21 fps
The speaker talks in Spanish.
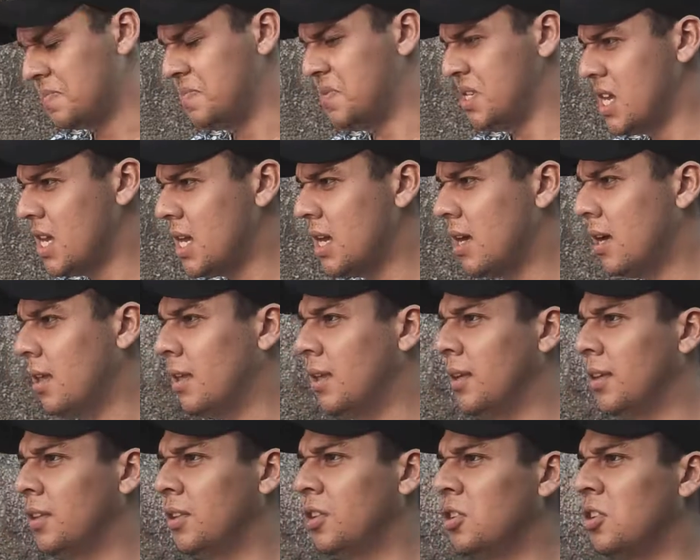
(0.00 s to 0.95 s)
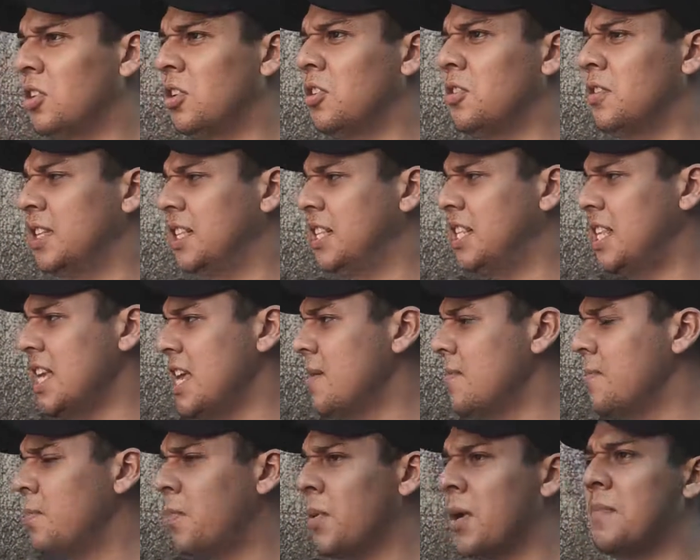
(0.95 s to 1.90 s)
Mierda todo el
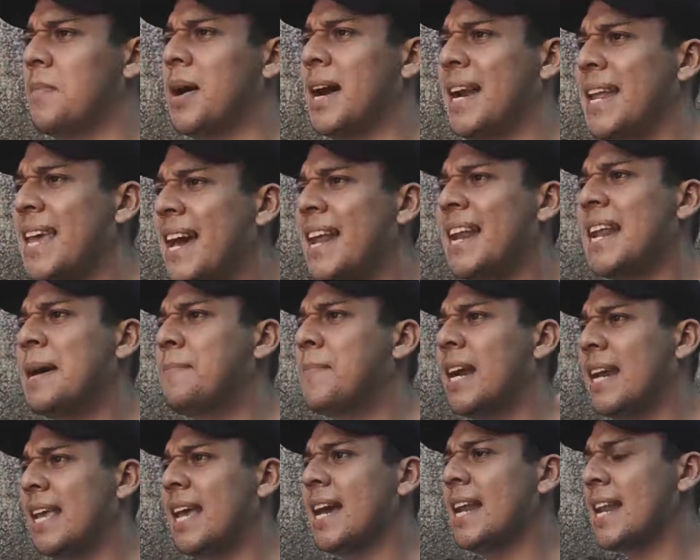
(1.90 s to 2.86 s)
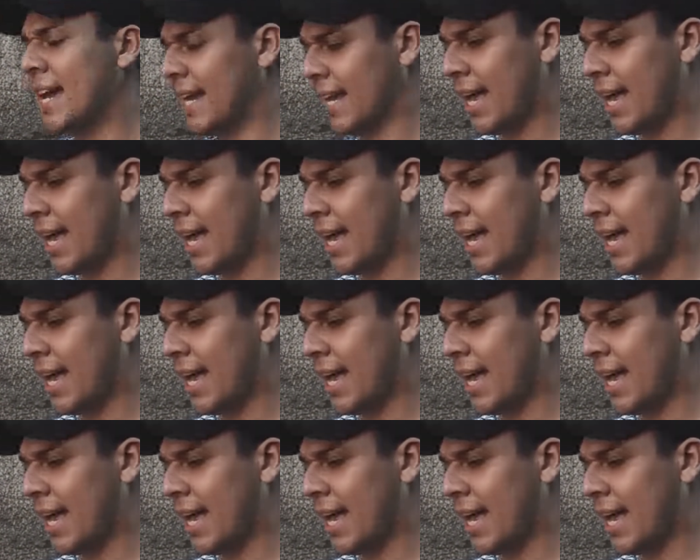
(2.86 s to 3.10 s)
tiempo. es Mariana, Mariana,